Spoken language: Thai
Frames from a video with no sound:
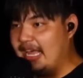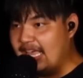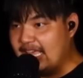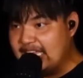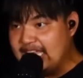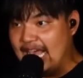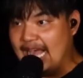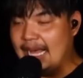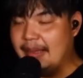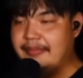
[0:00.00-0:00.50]
พ
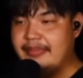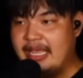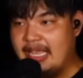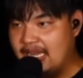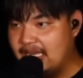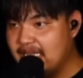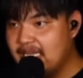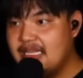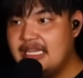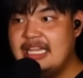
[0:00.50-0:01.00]
ยายาม
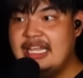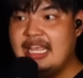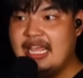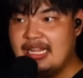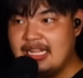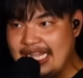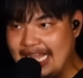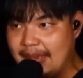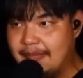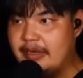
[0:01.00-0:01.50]
เห็น
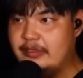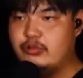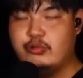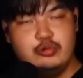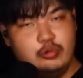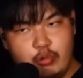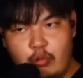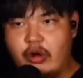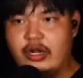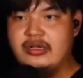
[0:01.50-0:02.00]
ดีเห็นงาม
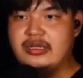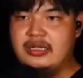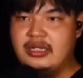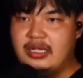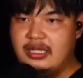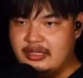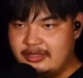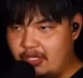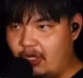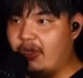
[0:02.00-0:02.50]
กับทุกๆคน
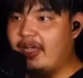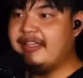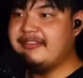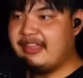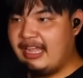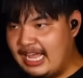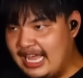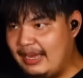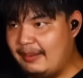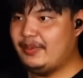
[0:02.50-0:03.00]
ต่อ
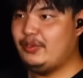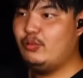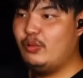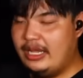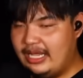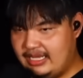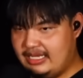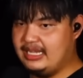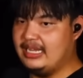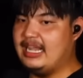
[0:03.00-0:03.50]
ให้ท่ามั
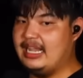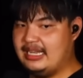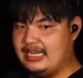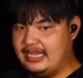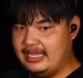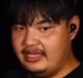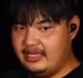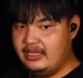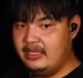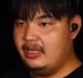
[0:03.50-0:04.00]
นทุเรศข
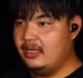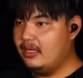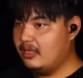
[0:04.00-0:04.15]
นาดไหน